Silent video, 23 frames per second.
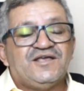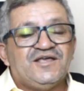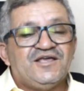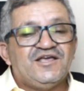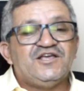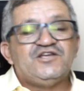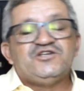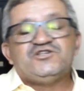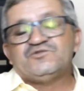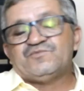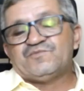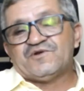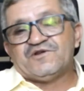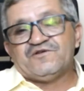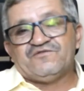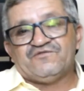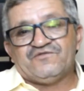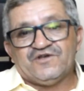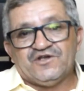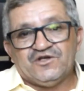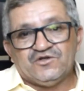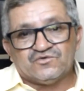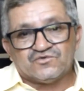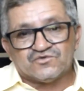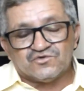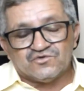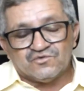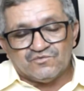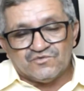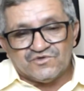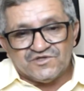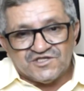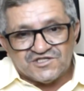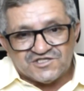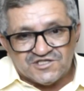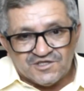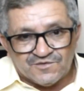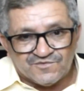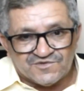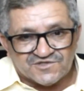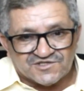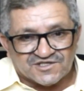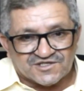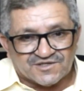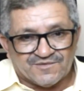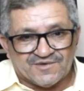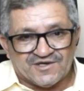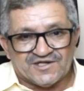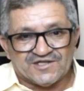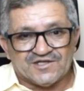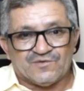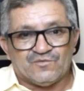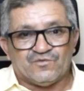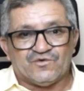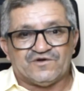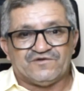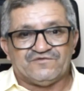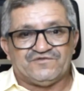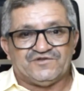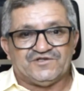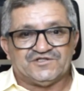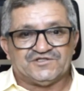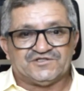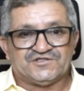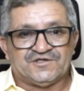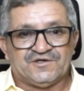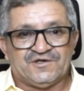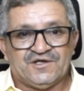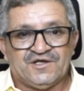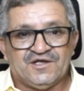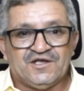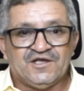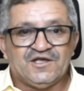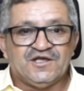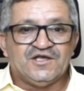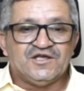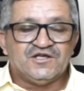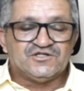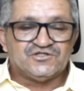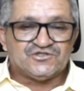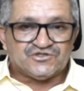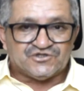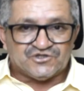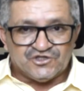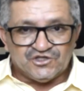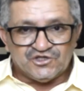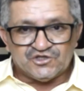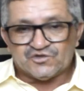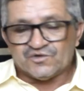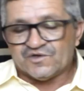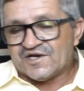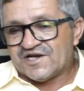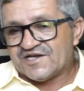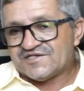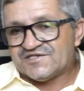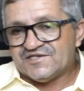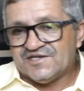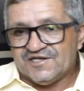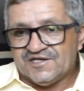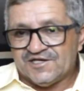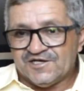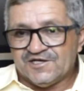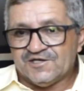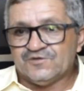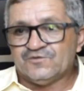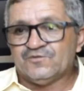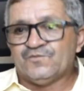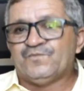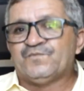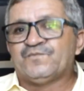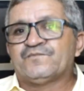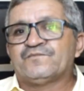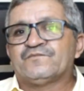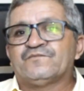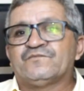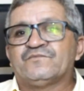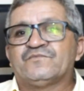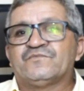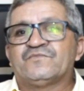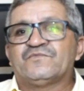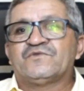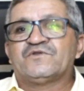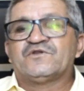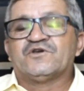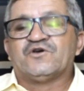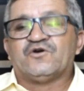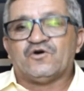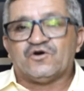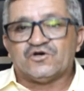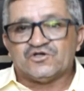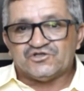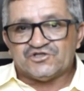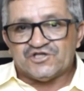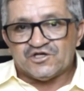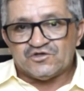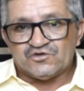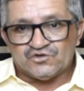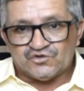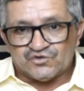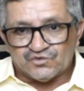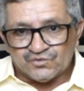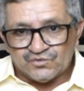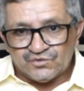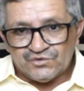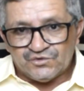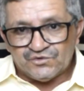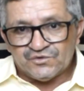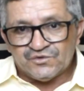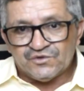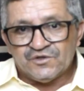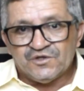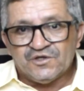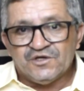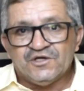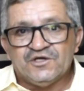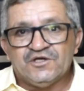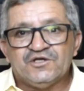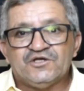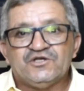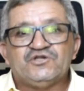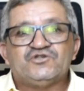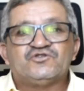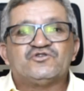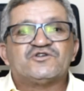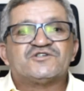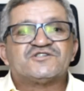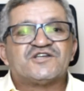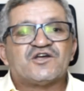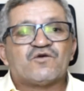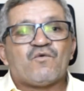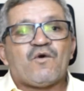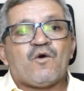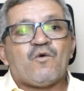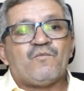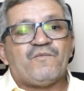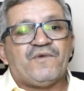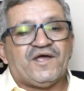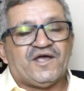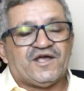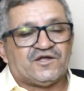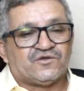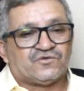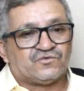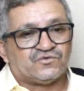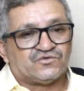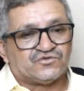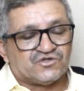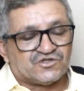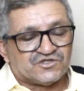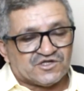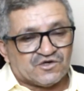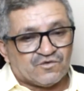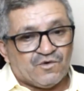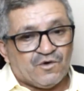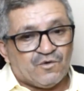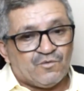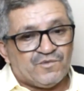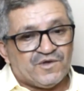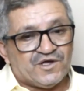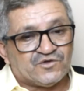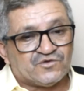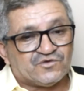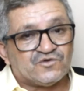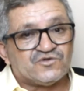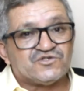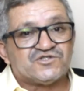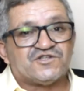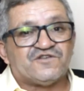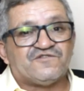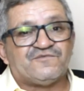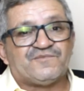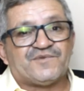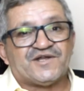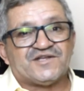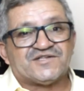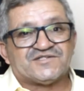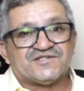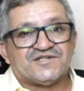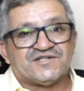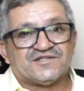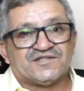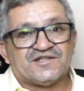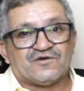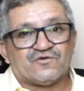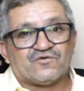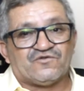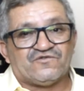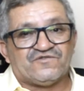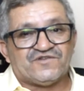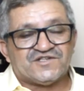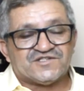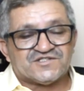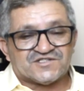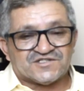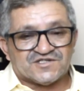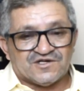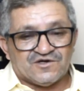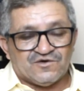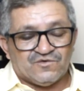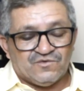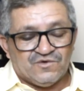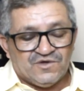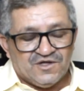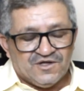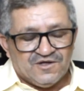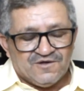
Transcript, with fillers: ex-prefeitos do município de Santa Maria da Boa Vista: Sisto Graciliano, Rogério Júnior José Gualberto. José Gualberto não esteve presente na convenção,